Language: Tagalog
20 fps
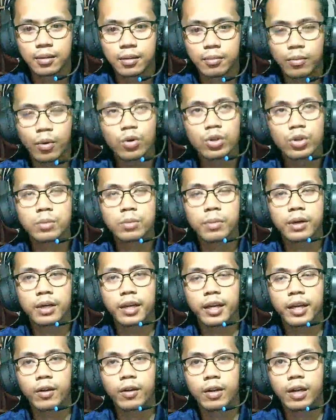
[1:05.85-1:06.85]
Most
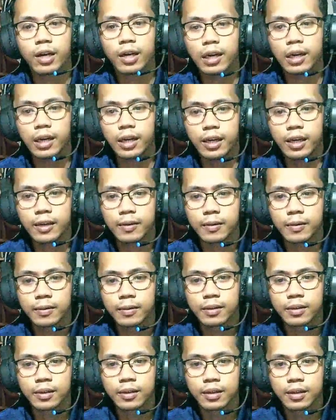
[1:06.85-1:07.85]
particularly,
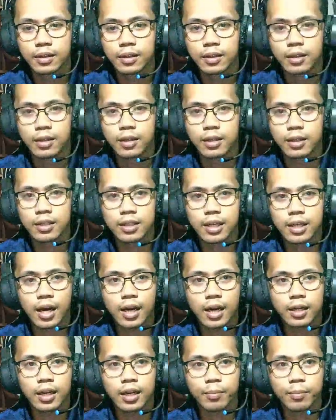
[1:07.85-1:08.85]
sa
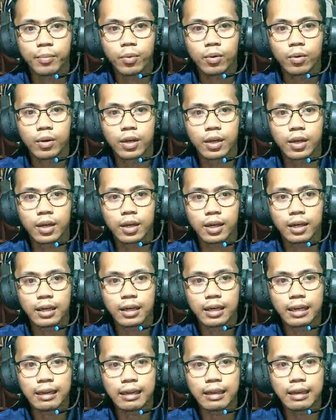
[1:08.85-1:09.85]
kanila pong uh,
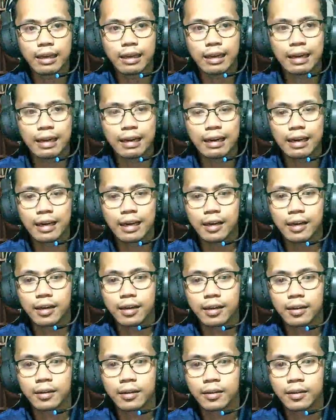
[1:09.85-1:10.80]
kinikilalang